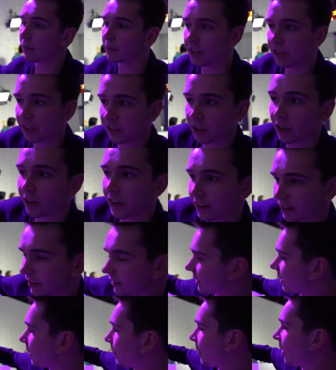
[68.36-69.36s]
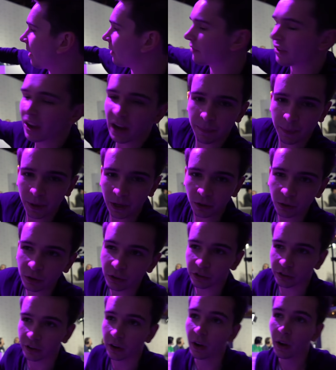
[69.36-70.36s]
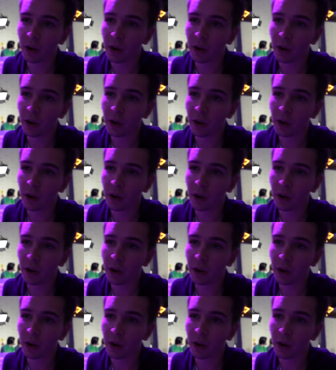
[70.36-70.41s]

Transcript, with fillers: un, petit stand assez sympa, VIP Lounge.